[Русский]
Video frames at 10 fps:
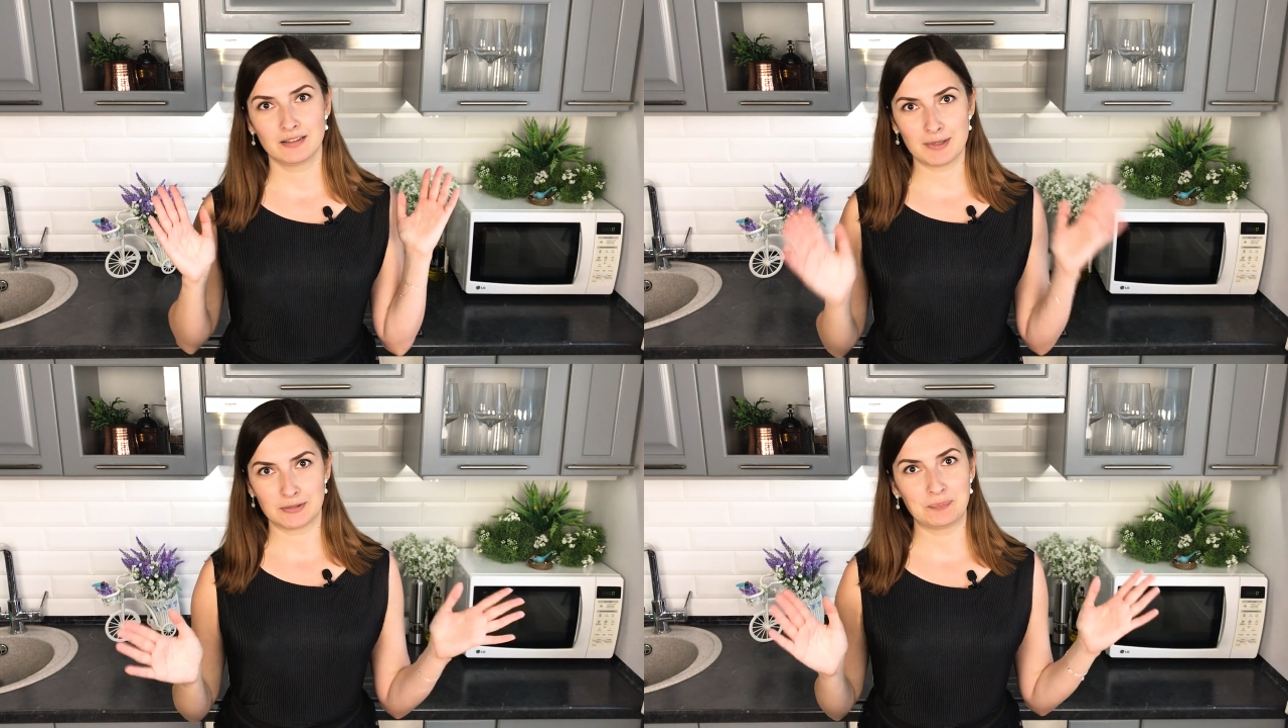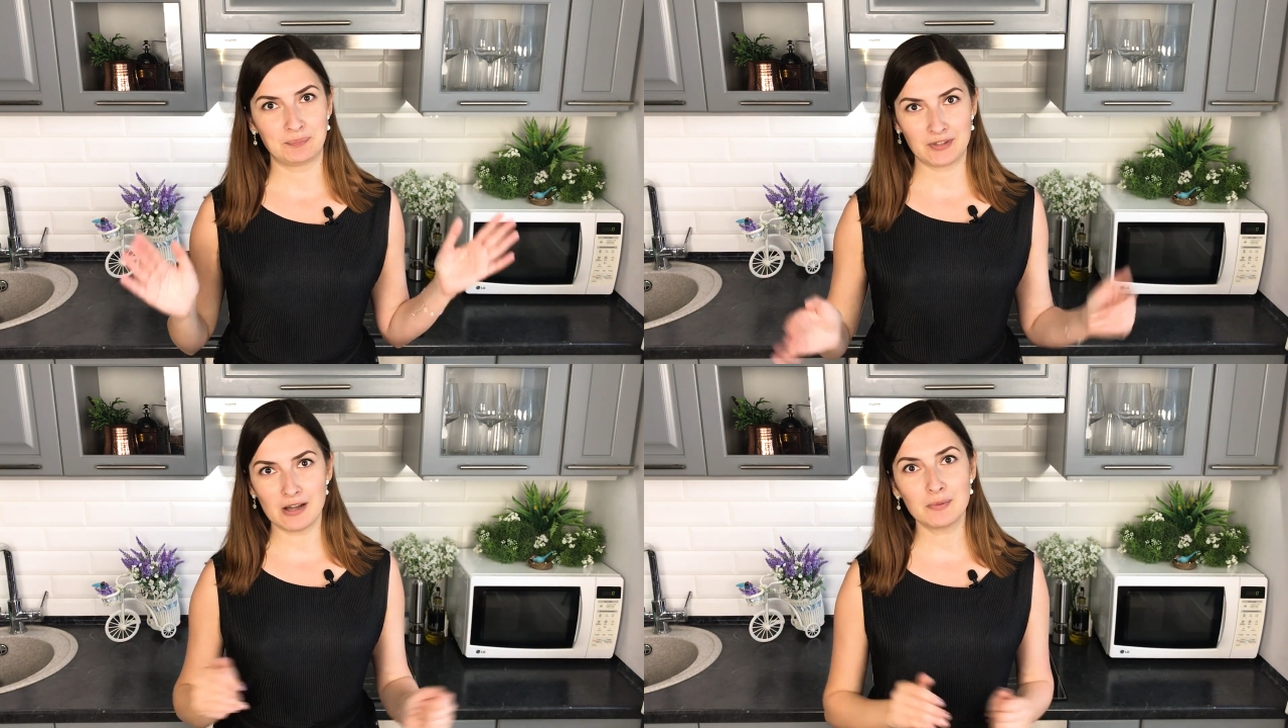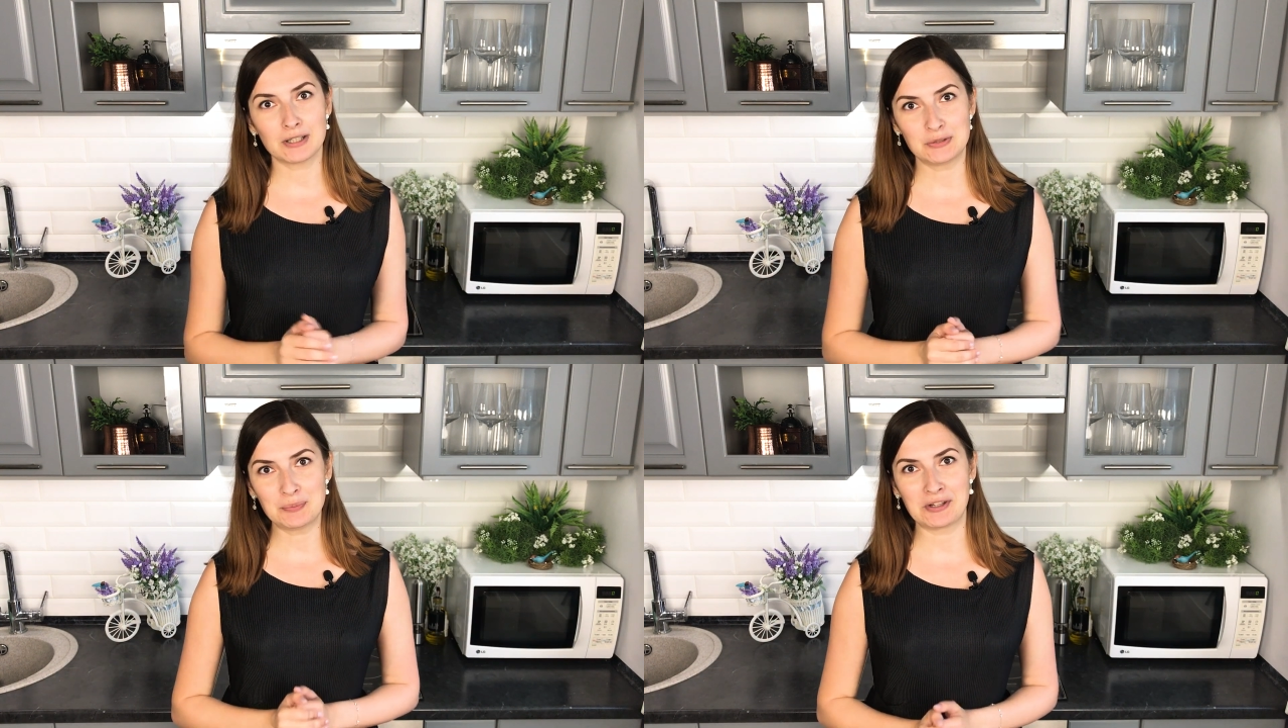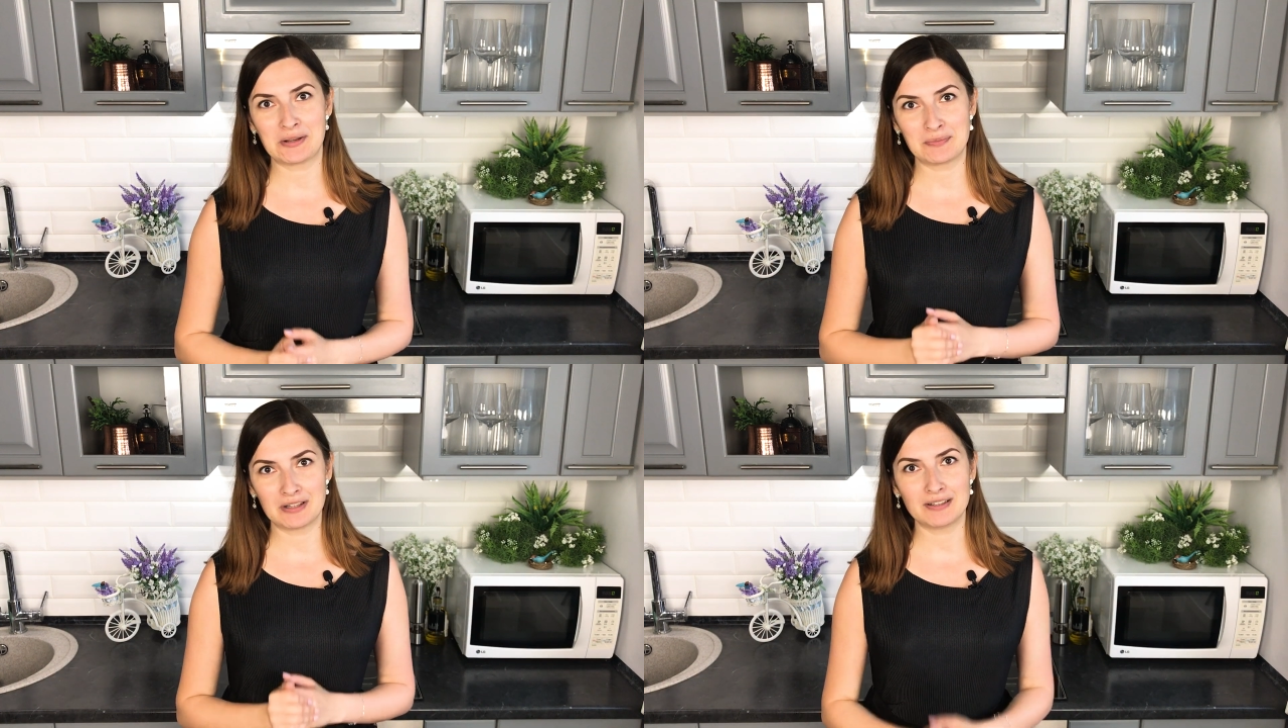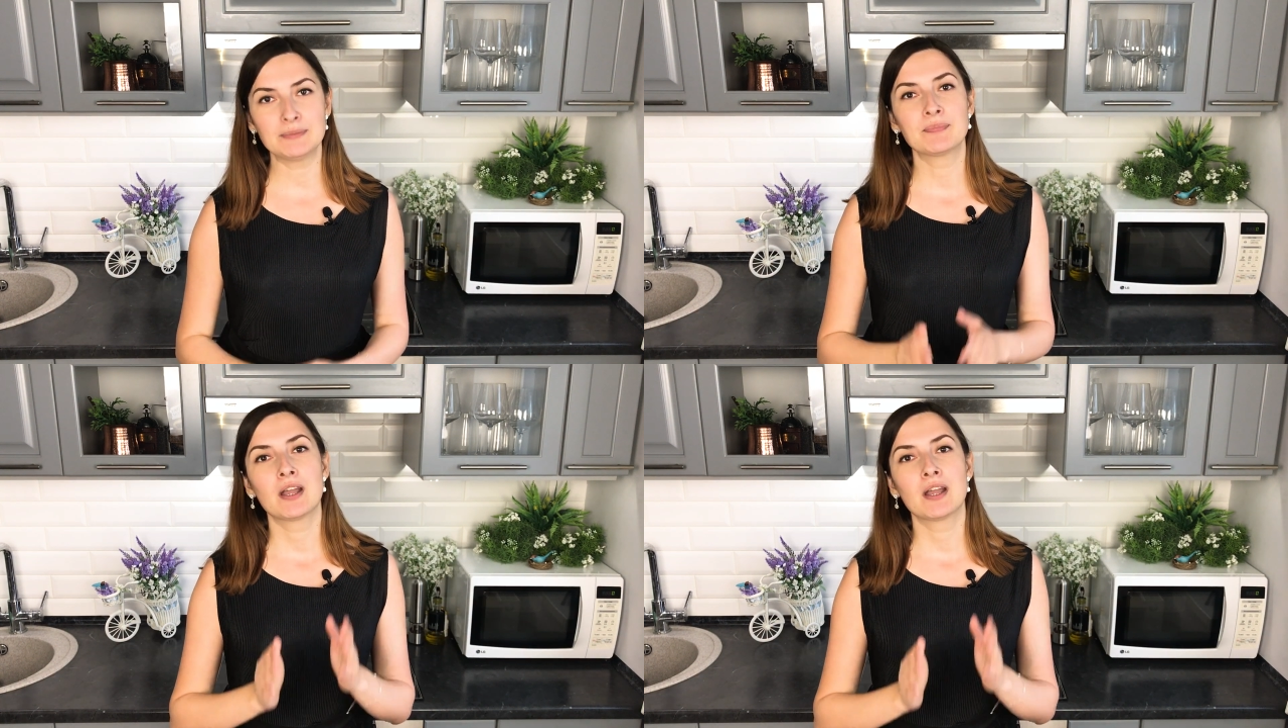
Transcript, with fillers: Ребят, я вам хочу порекомендовать